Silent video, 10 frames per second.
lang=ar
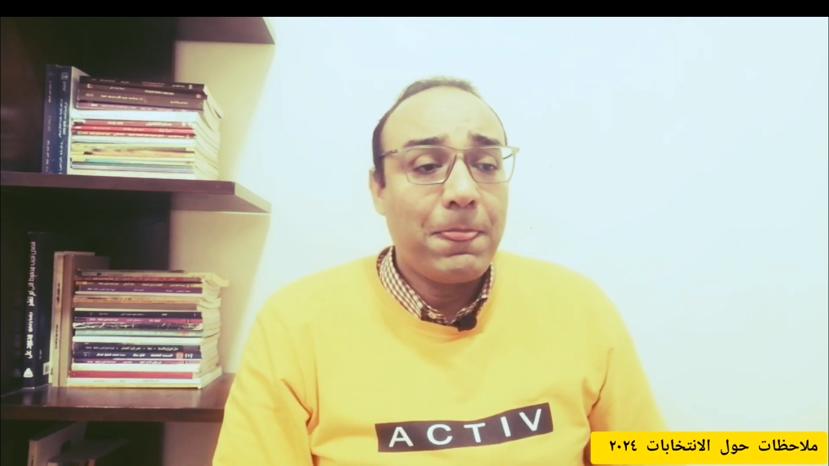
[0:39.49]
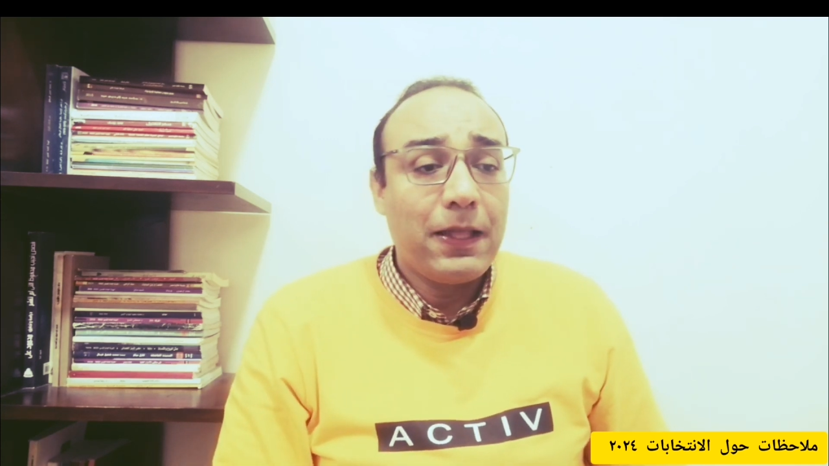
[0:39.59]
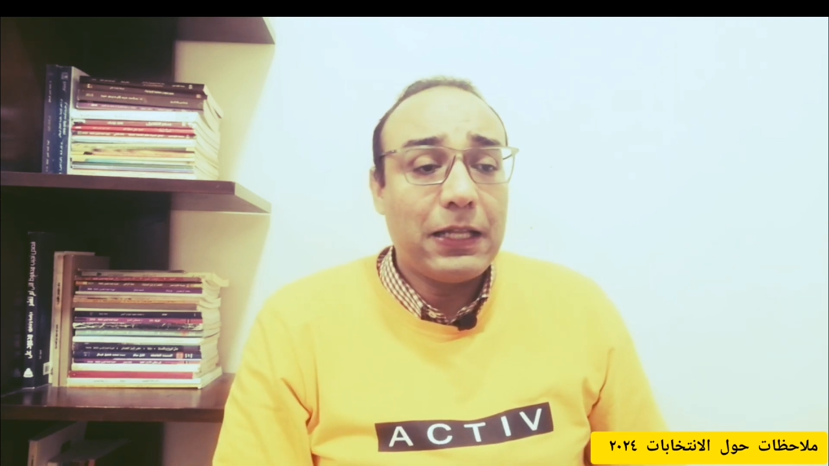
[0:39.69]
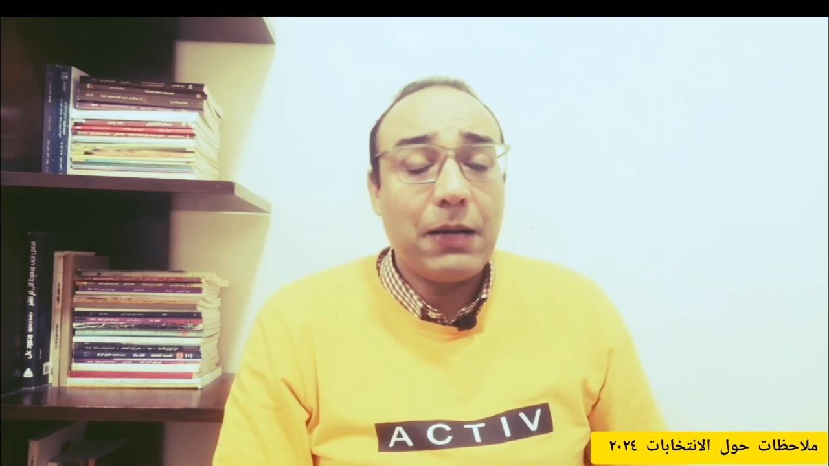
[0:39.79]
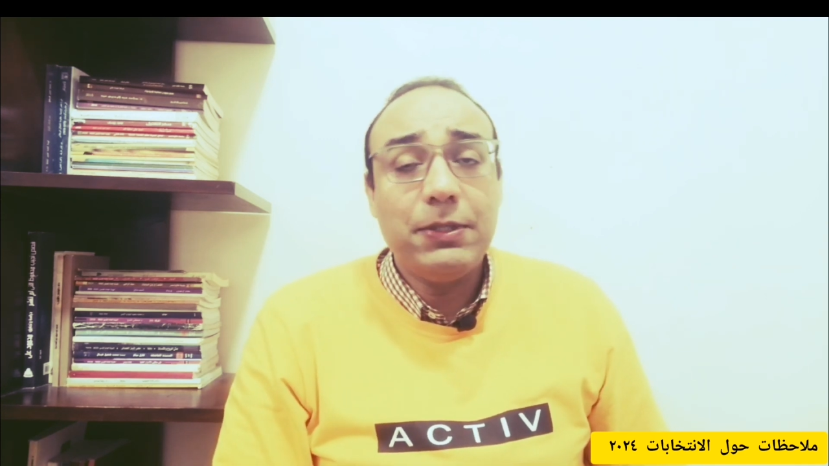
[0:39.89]

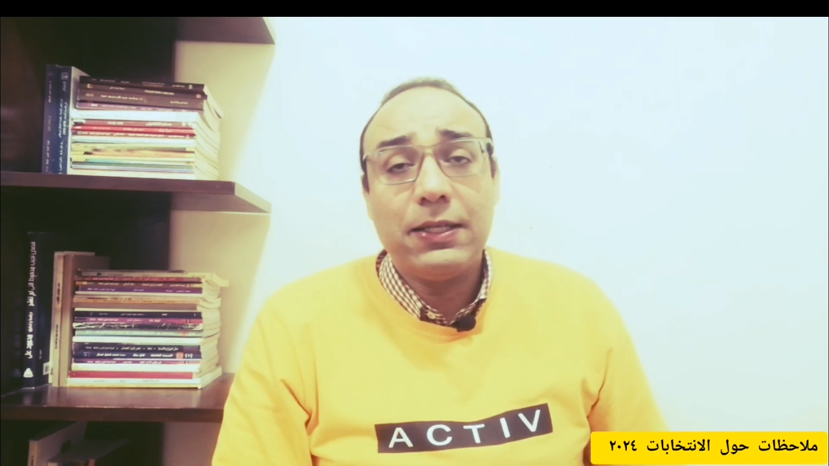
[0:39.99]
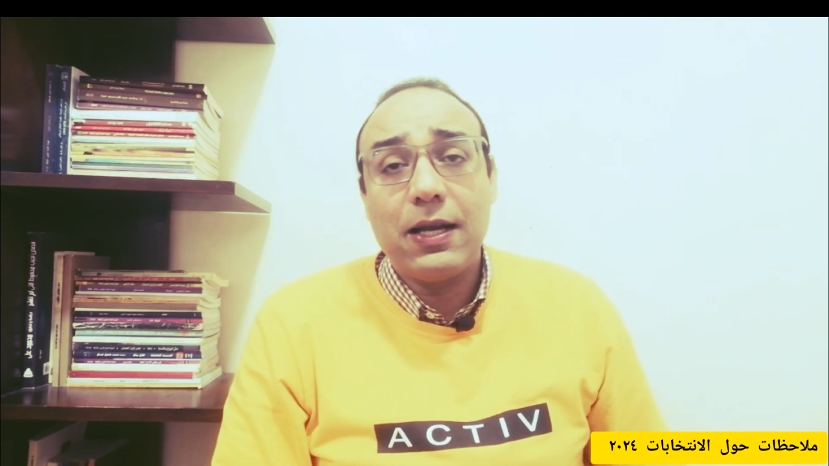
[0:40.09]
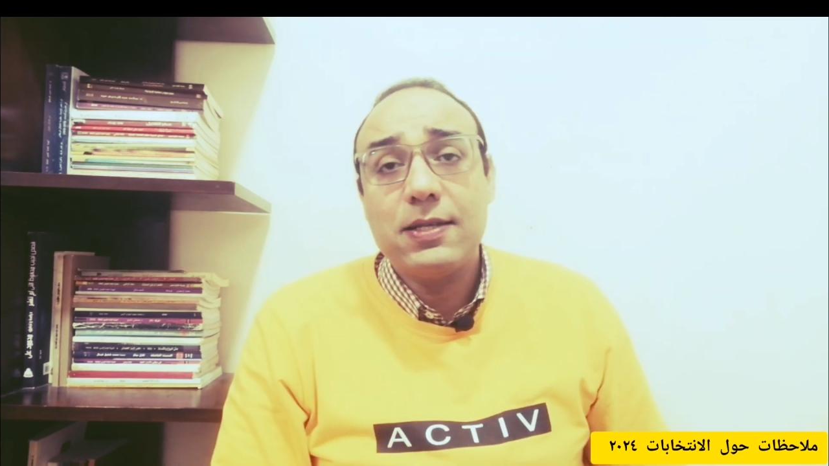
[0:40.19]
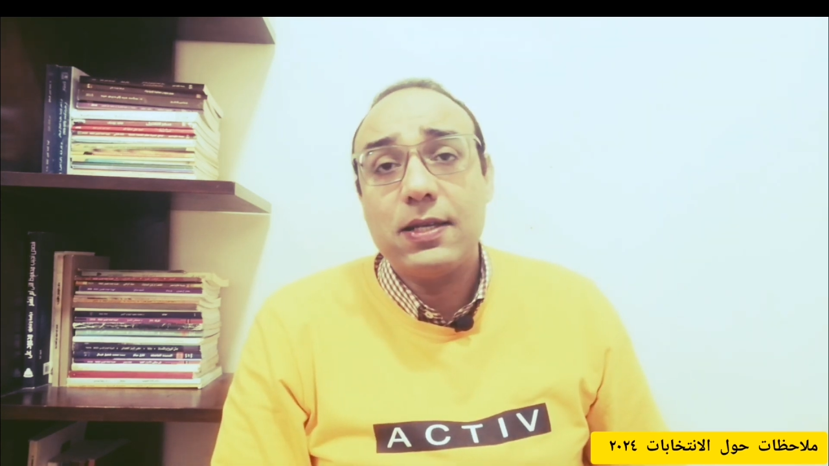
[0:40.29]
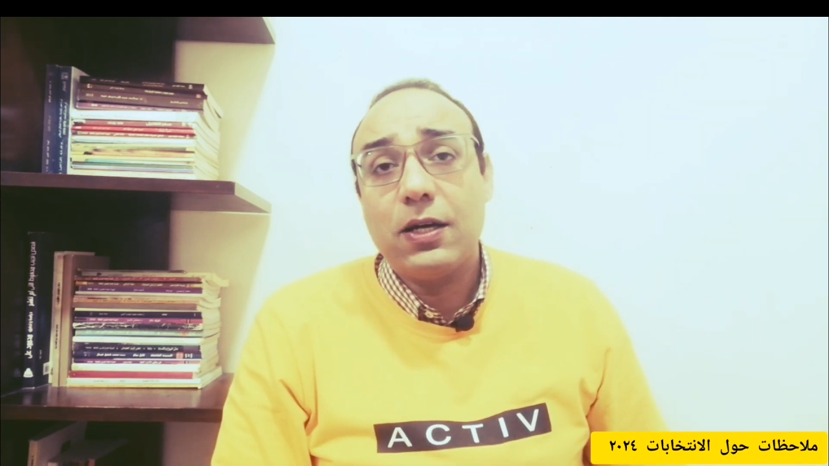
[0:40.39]
انتخابات
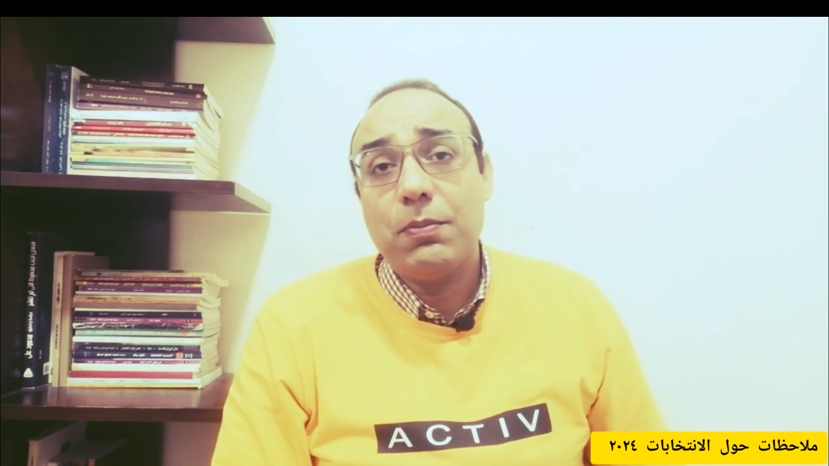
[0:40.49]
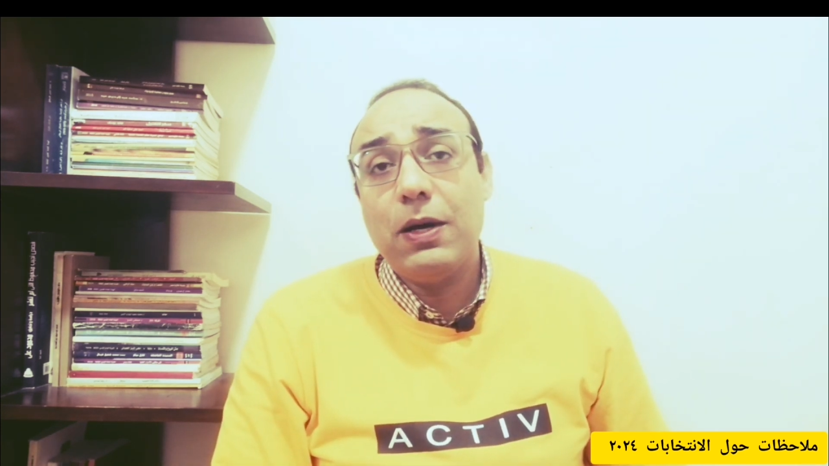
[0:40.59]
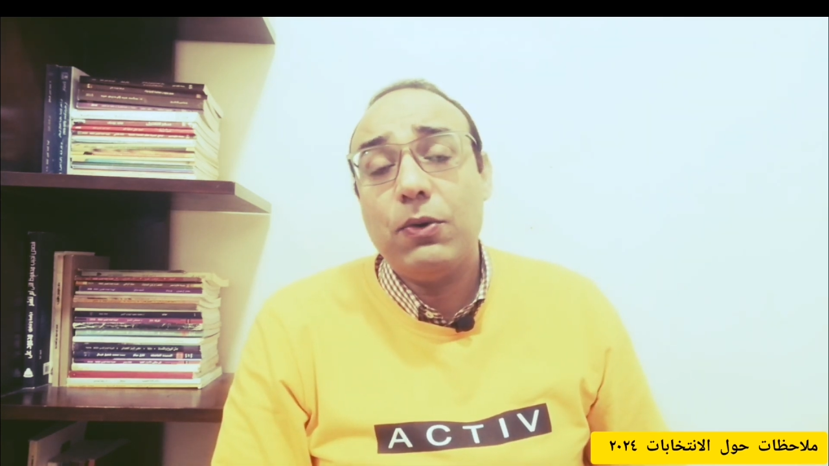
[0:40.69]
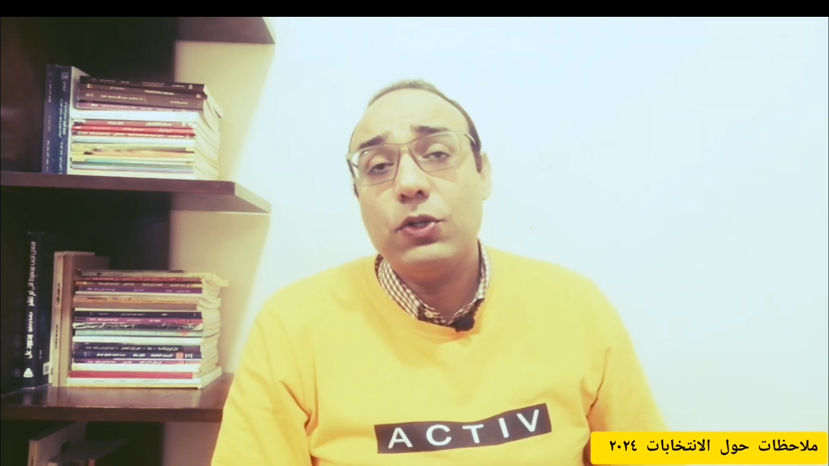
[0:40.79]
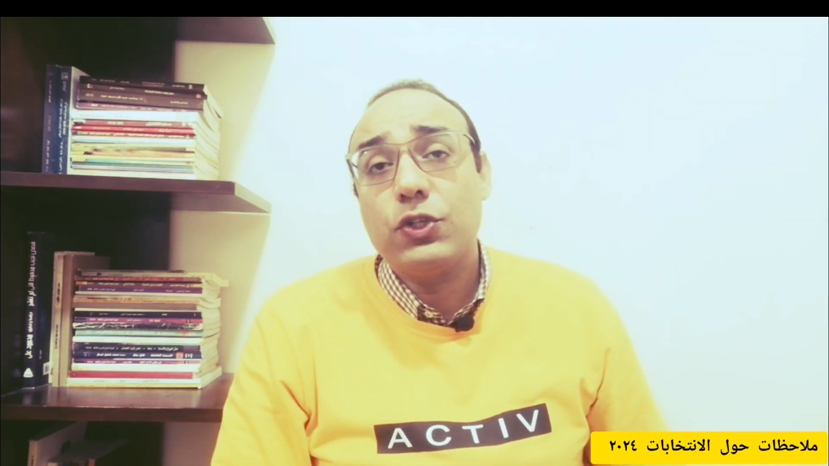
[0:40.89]
الرئاسه
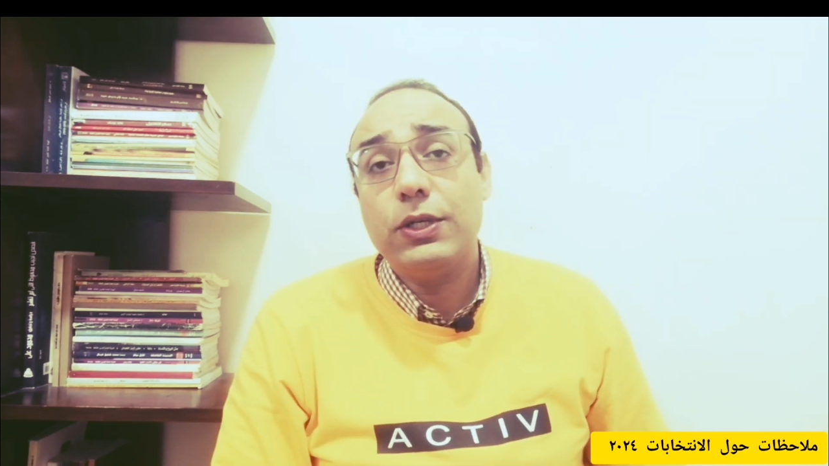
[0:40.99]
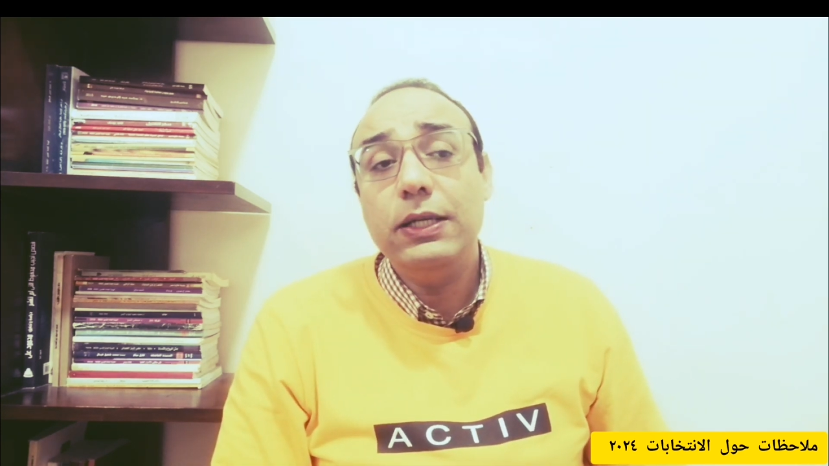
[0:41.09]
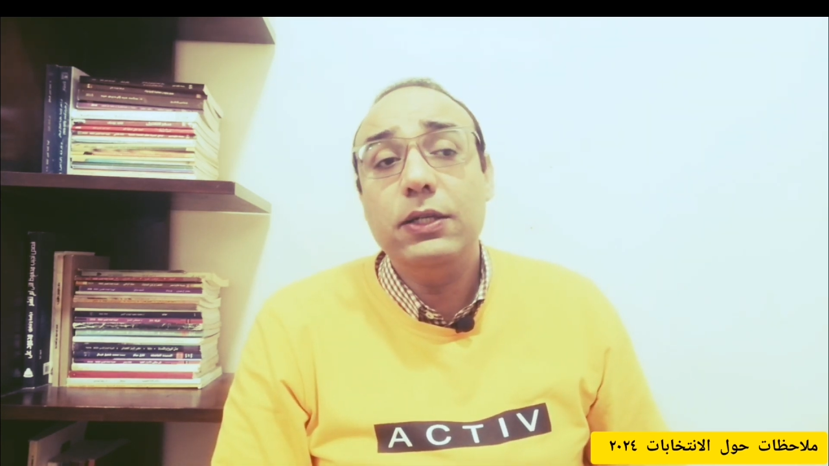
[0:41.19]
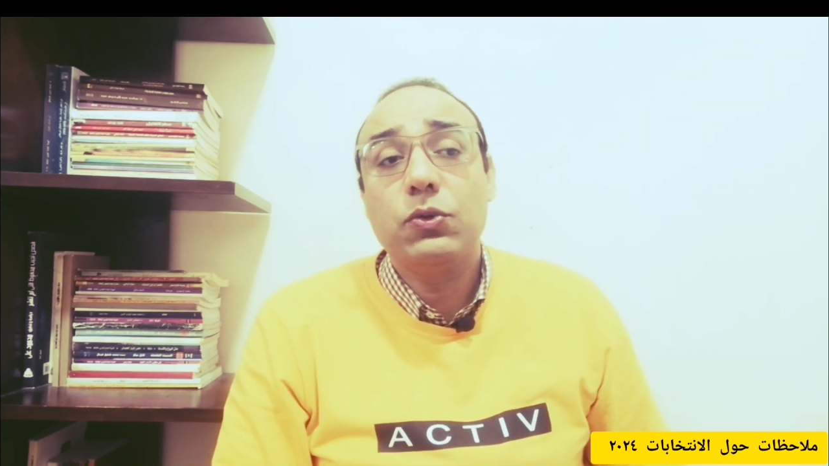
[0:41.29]
24